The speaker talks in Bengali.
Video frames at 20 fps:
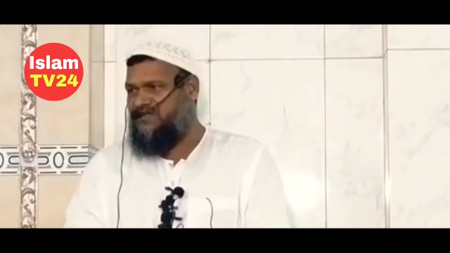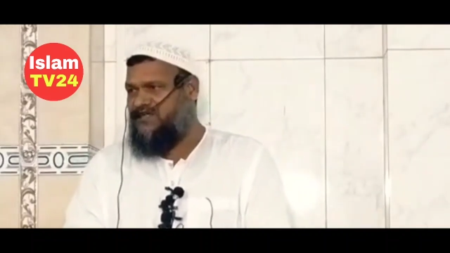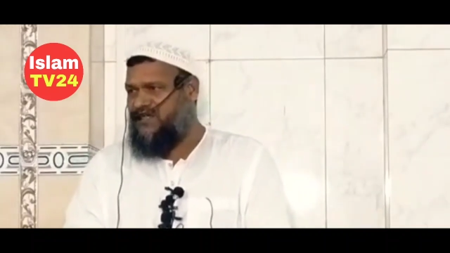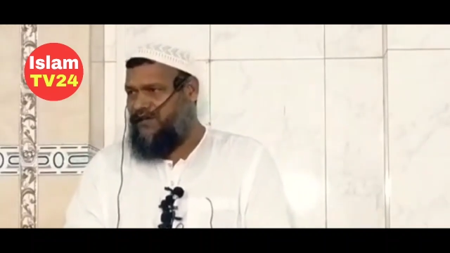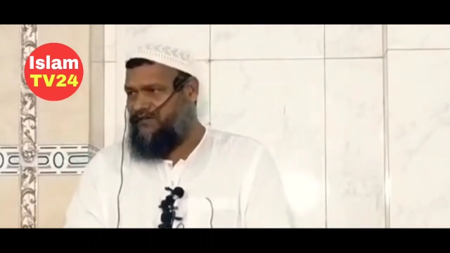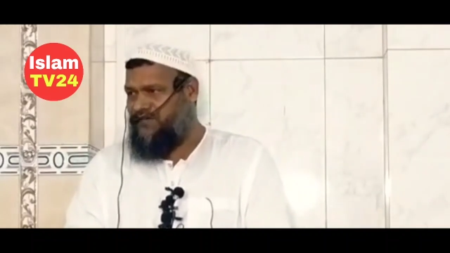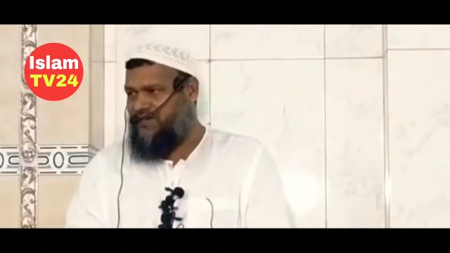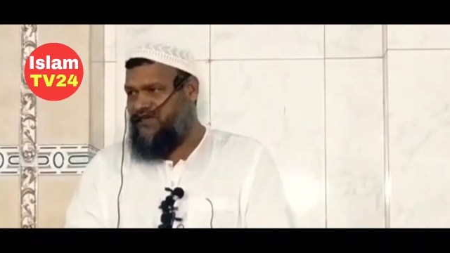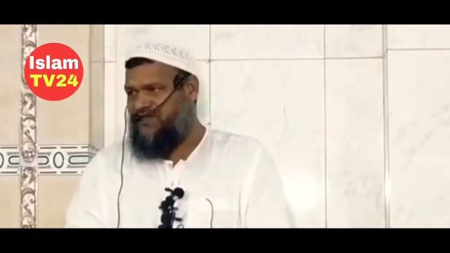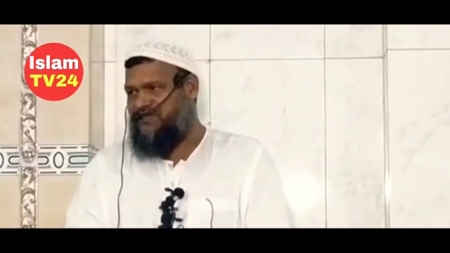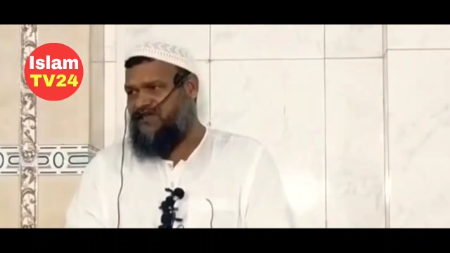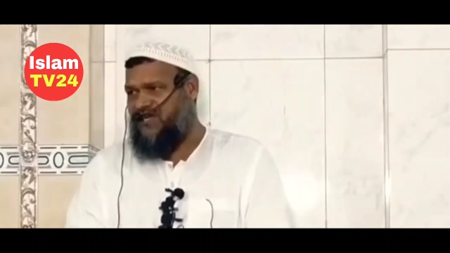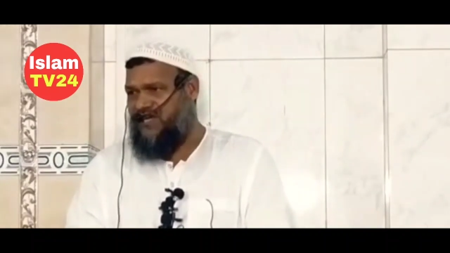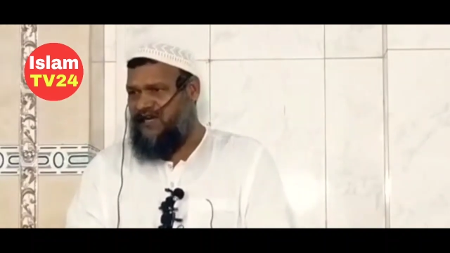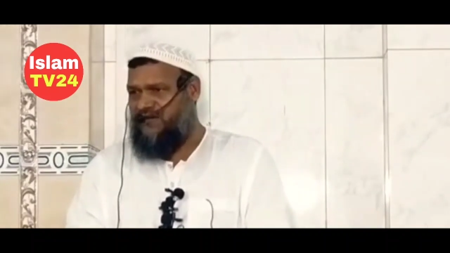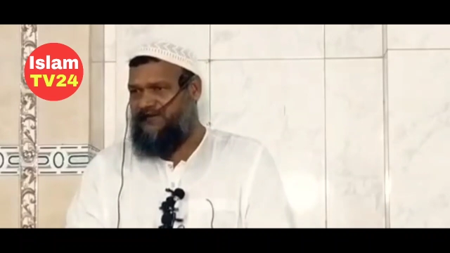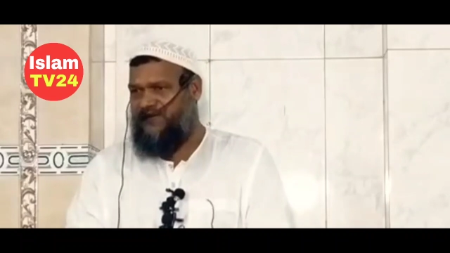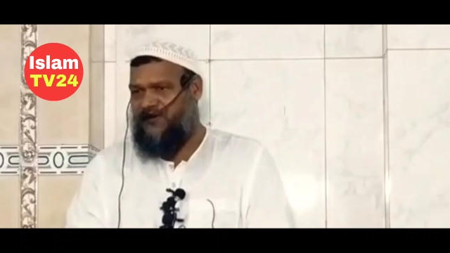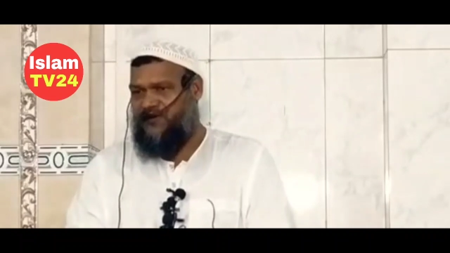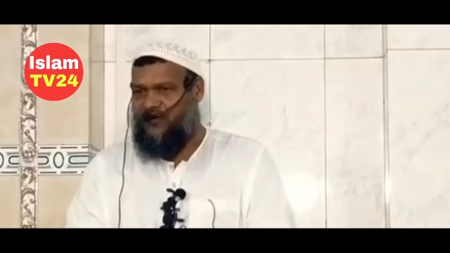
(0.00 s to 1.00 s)
জামিয়া
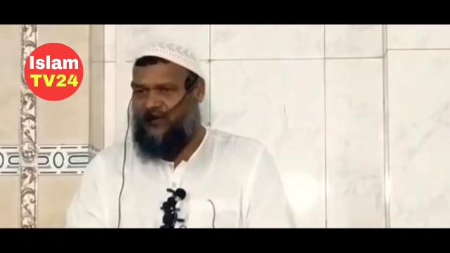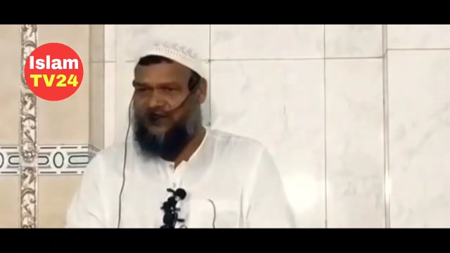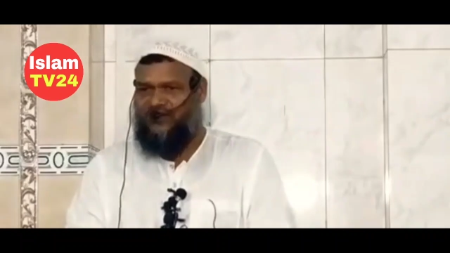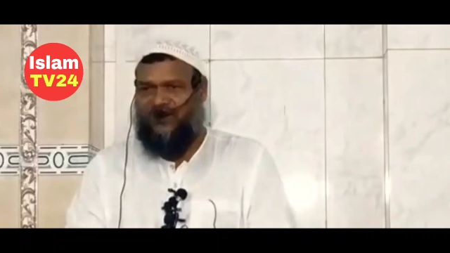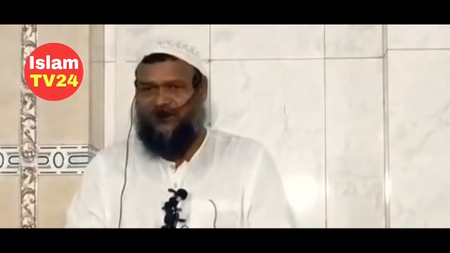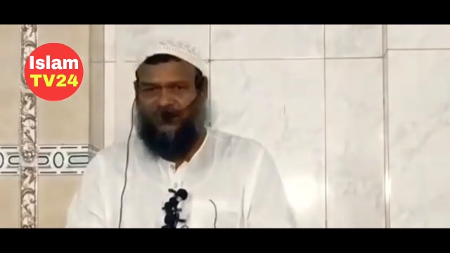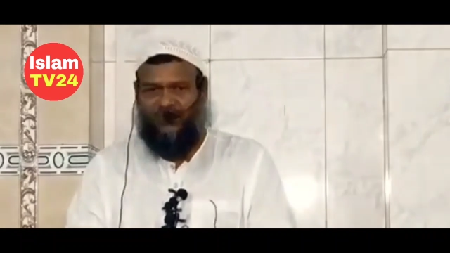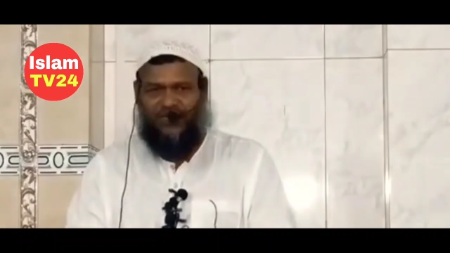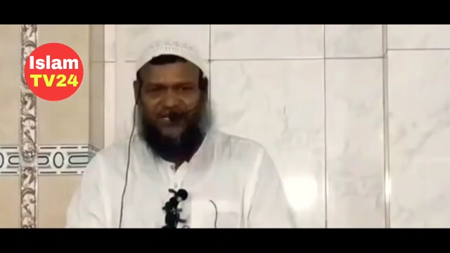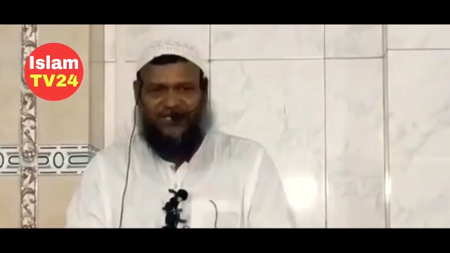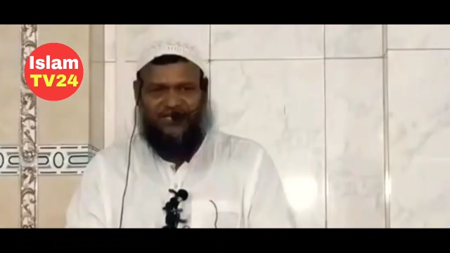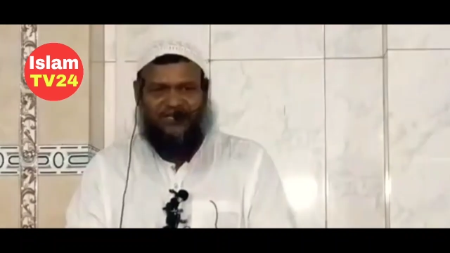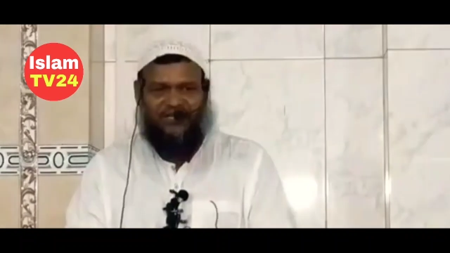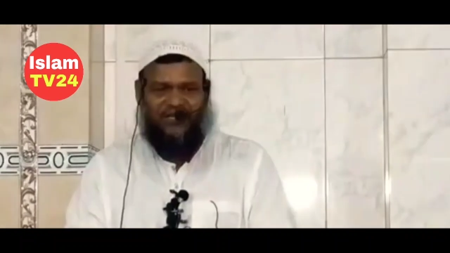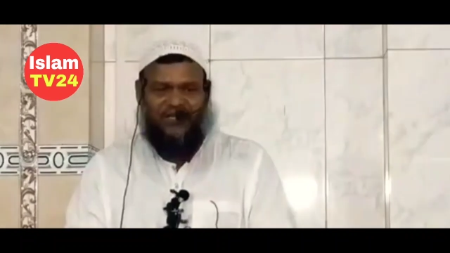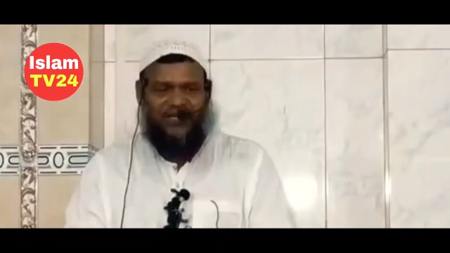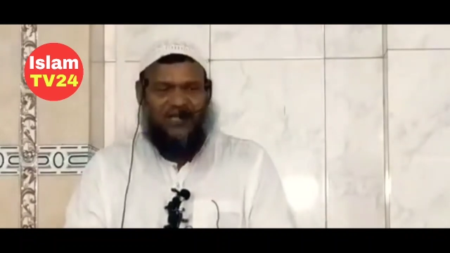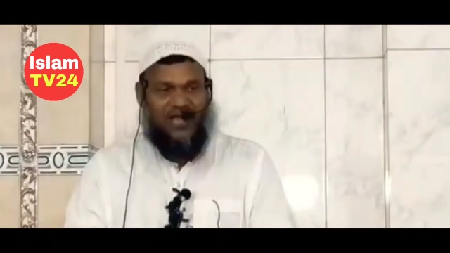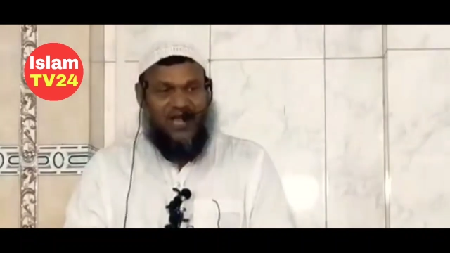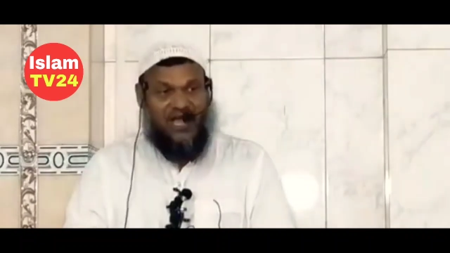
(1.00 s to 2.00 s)
সালাফের কথা বলেই
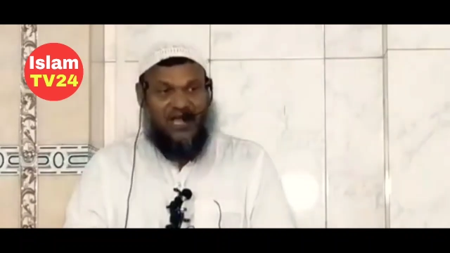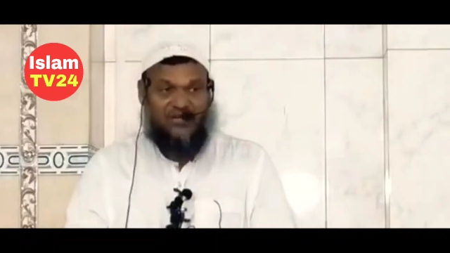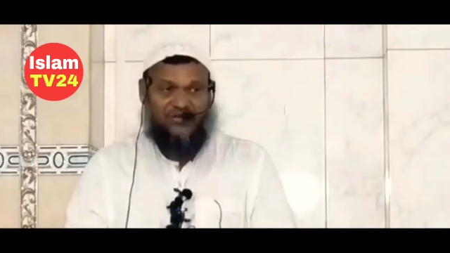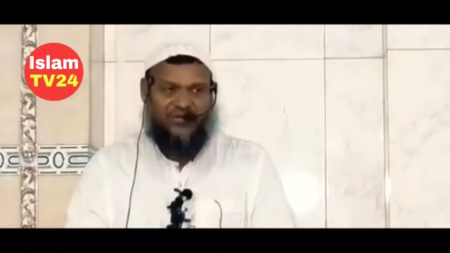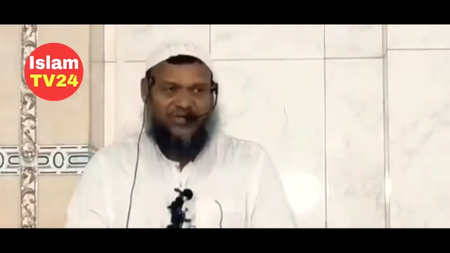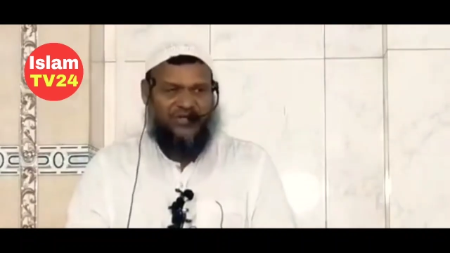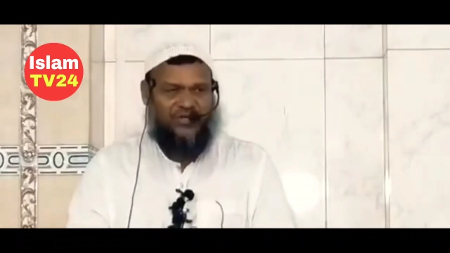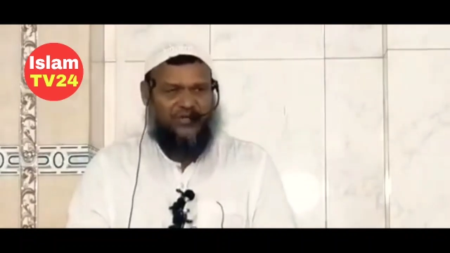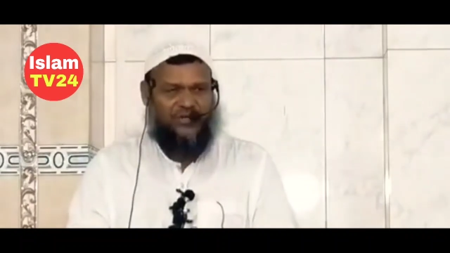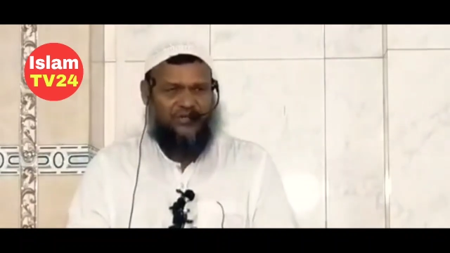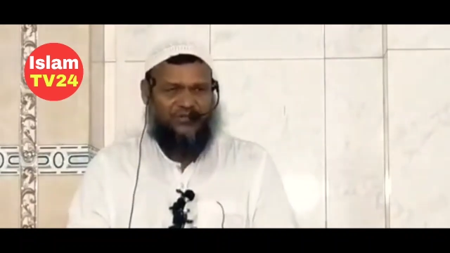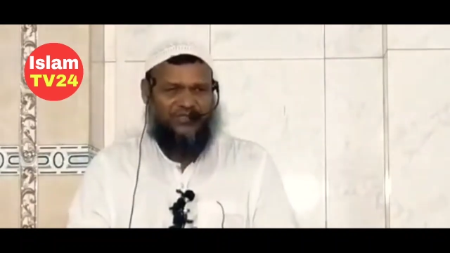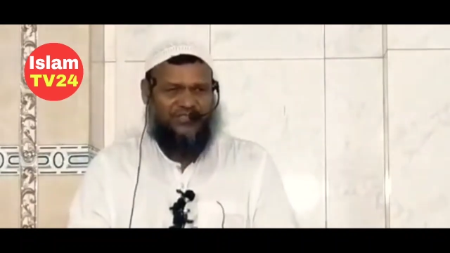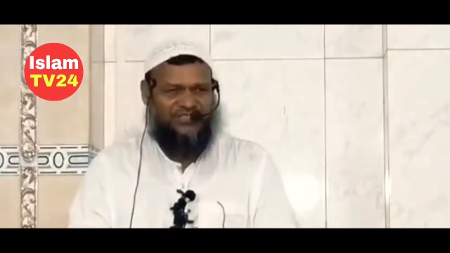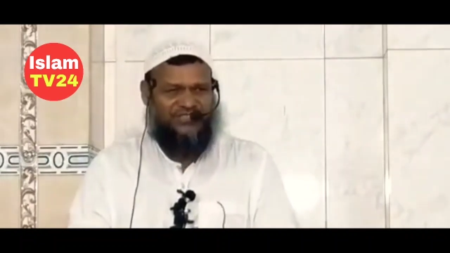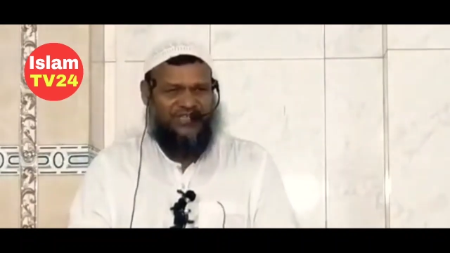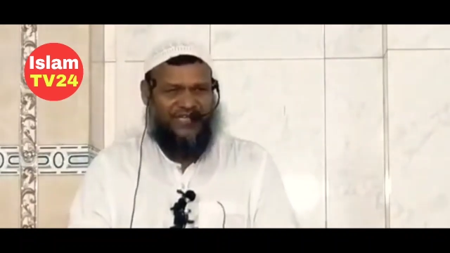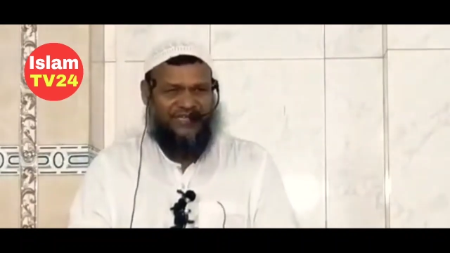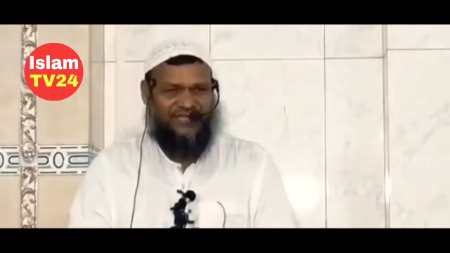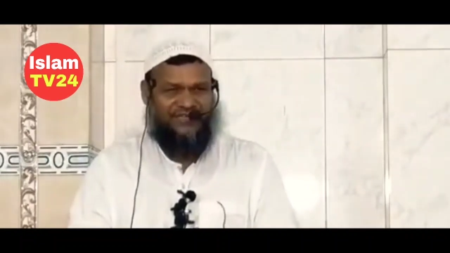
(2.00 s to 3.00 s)
আগ্রহী করতে
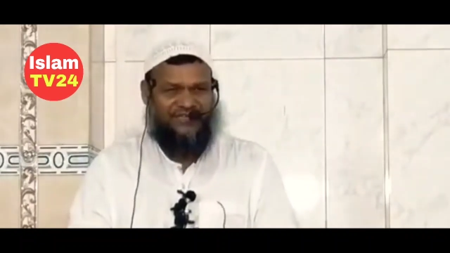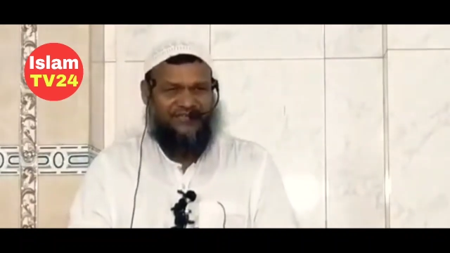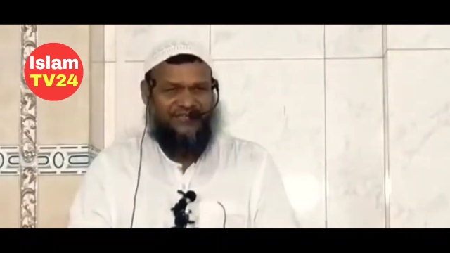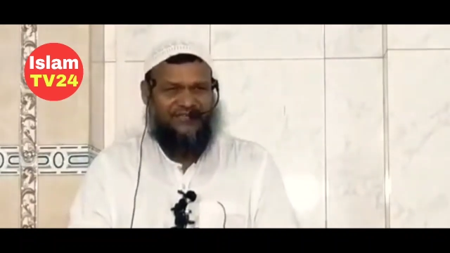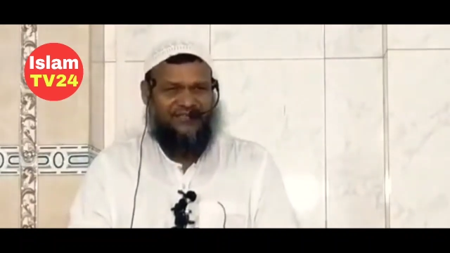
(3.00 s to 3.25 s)
চাই